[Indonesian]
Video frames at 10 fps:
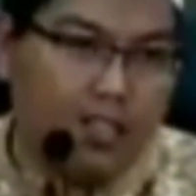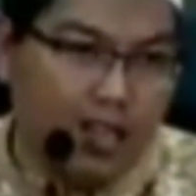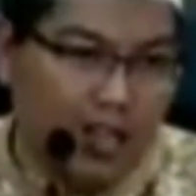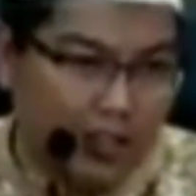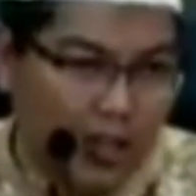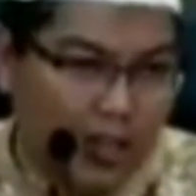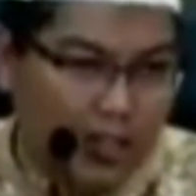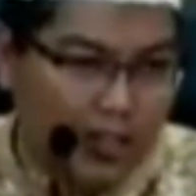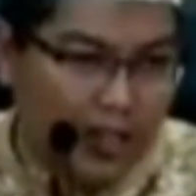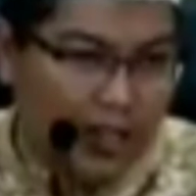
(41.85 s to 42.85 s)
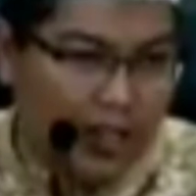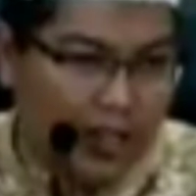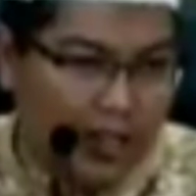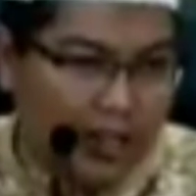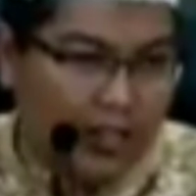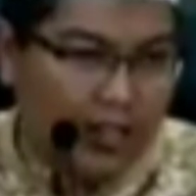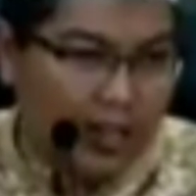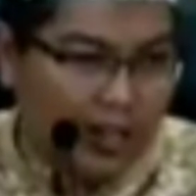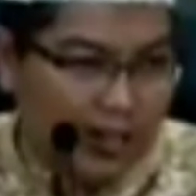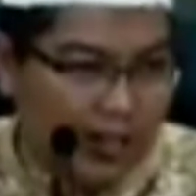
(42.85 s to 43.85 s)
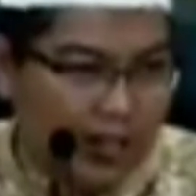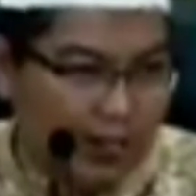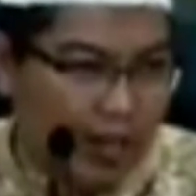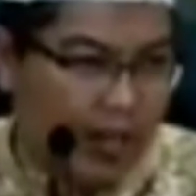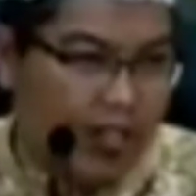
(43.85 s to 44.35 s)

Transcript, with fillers: istihadah, darah istihadah.